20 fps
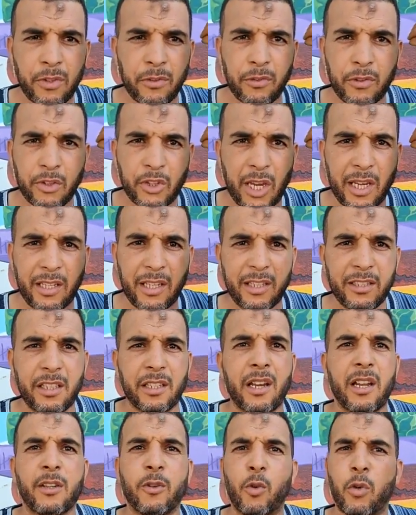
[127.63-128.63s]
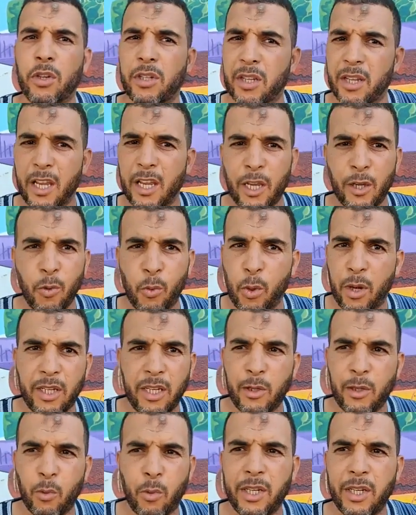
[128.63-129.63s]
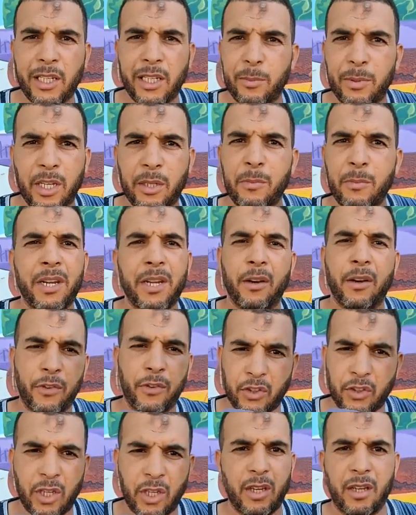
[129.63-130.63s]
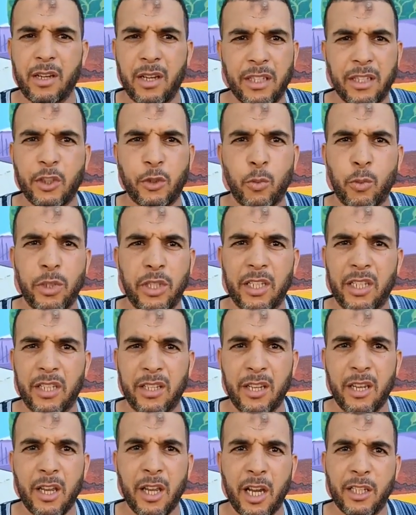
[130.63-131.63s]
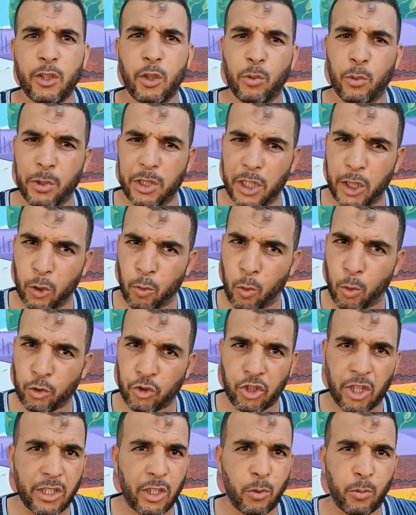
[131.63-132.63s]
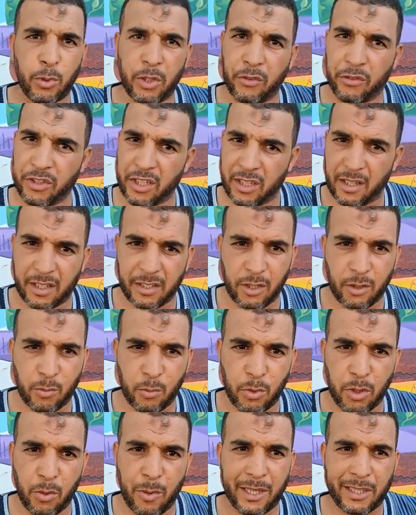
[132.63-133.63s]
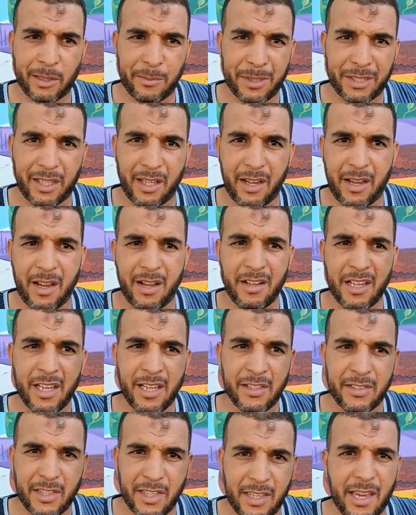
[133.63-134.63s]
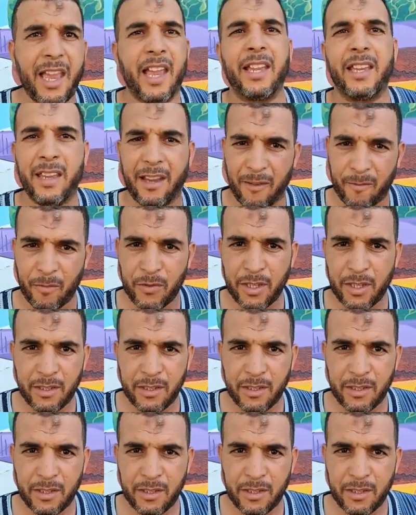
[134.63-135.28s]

في, شحال هذه راه لو كان لو كان لو كان هذه البلاد ما نعرفهاش غادي تولي غادي تولي لي غورج غادي تولي غادي تولي واحد المنطقه سياحيه